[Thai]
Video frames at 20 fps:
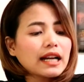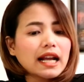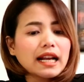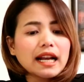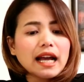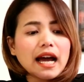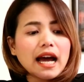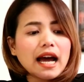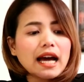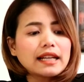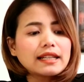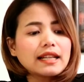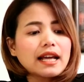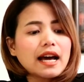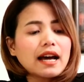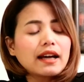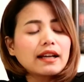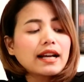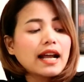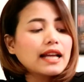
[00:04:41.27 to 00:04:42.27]
ร้านอาหาร
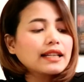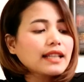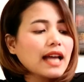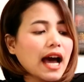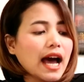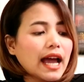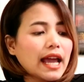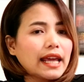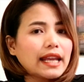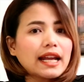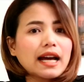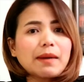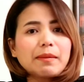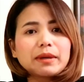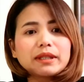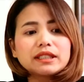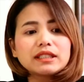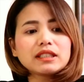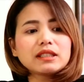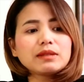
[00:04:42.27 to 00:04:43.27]
ร้านไทยนะคะ
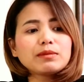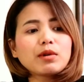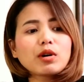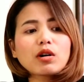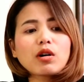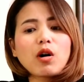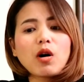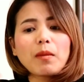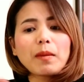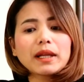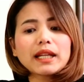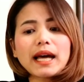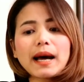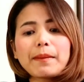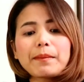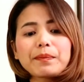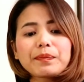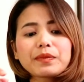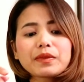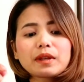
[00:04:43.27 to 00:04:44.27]
ไปซื้อพวกของมา
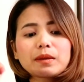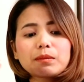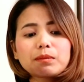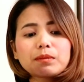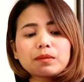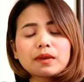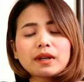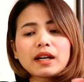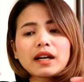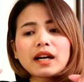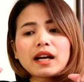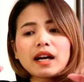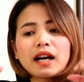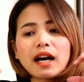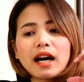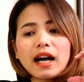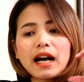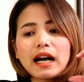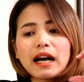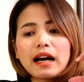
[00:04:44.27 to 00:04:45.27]

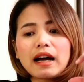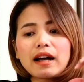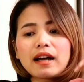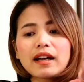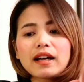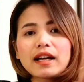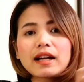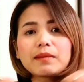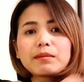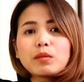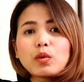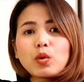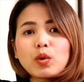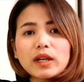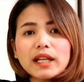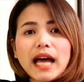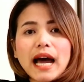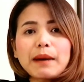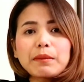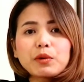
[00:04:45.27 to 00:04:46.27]
ทำหมูก
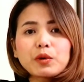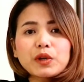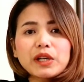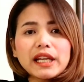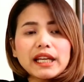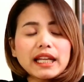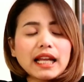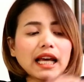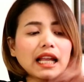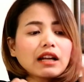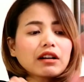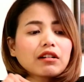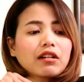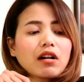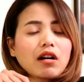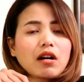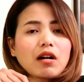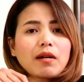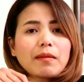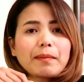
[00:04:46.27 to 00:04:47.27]
ระทะพวกนี้นะคะแล้ว
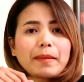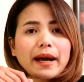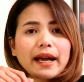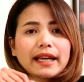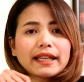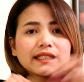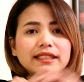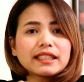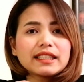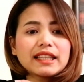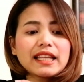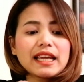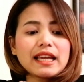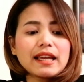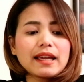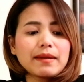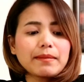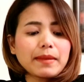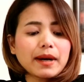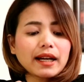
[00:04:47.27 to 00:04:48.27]
ก็ไปซิตี้
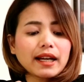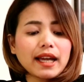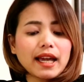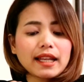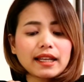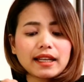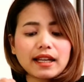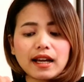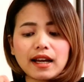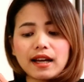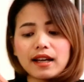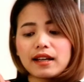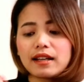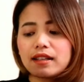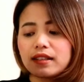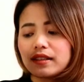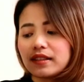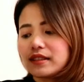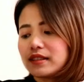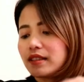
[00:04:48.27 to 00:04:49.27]
มาร์เก็ตนะคะ
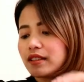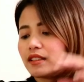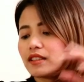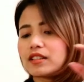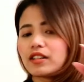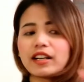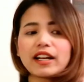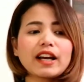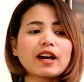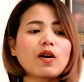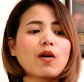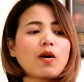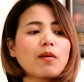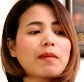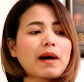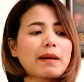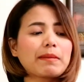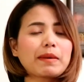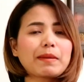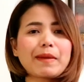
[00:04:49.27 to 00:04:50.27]
ก็ได้ของ
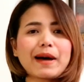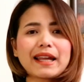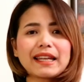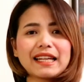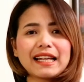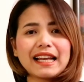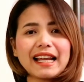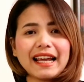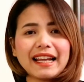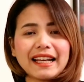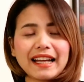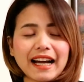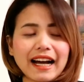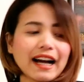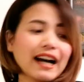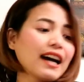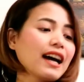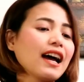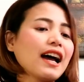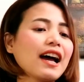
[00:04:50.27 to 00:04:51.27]
มาประมาณนี้แล้วนะ
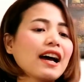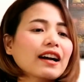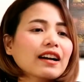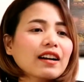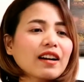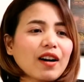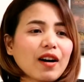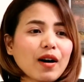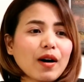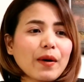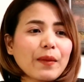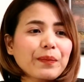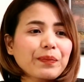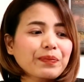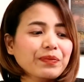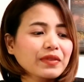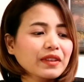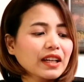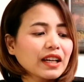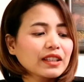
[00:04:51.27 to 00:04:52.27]
คะก็
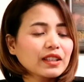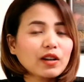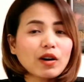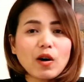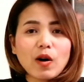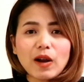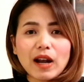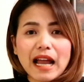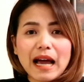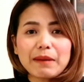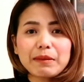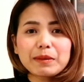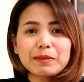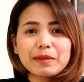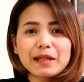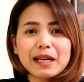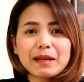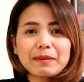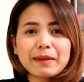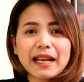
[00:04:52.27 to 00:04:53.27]
ต้องขอลา
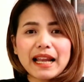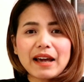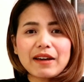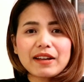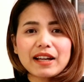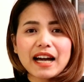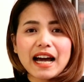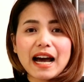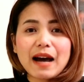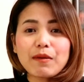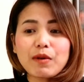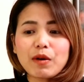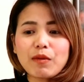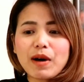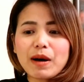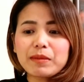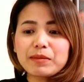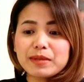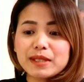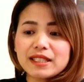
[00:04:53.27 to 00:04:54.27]
เพื่อนๆไปแล้วนะคะหวัง
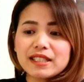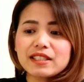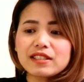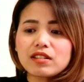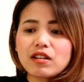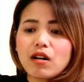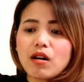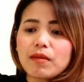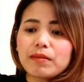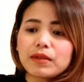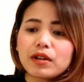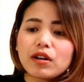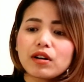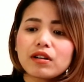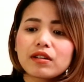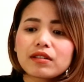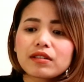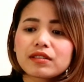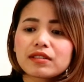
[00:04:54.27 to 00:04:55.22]
ว่าเพื่อนจะชอบเนาะ